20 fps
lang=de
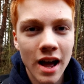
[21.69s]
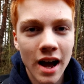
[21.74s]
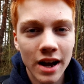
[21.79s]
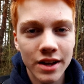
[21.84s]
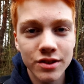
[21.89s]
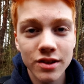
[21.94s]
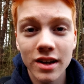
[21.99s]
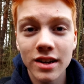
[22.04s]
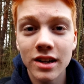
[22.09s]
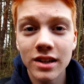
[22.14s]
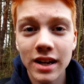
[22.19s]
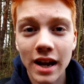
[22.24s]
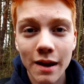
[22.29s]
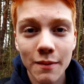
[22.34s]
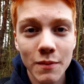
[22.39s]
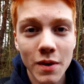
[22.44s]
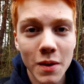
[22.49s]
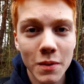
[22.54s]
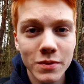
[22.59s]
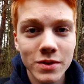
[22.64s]
Also eine
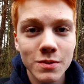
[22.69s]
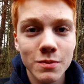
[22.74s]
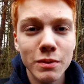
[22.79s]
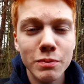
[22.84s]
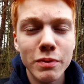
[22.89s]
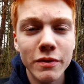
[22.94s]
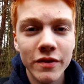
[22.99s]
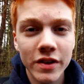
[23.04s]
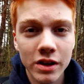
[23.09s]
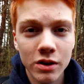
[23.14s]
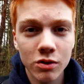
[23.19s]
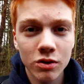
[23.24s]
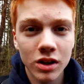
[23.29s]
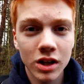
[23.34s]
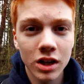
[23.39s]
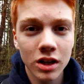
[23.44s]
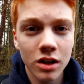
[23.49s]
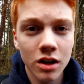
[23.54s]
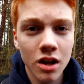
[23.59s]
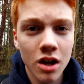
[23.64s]
Timelapse mit Bewegung
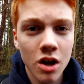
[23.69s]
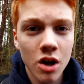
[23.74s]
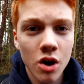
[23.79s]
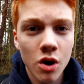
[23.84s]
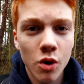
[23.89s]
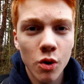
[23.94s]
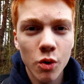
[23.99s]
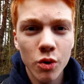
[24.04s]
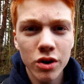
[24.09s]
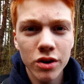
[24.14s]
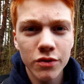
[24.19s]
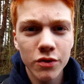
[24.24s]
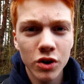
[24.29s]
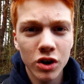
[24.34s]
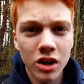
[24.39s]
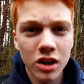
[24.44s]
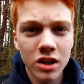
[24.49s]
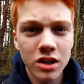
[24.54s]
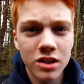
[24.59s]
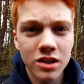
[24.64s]
drin, ohne
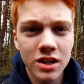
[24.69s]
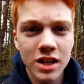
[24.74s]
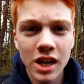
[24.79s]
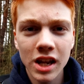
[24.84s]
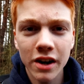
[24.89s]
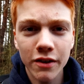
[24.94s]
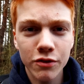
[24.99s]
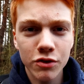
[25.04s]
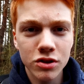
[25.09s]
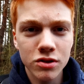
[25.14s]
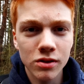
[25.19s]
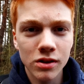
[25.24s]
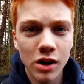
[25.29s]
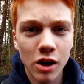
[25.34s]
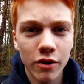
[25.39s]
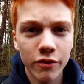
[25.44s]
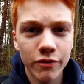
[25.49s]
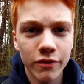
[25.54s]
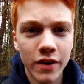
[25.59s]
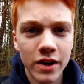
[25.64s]
wirklich Gear dafür zu
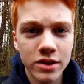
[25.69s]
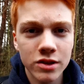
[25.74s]
kaufen.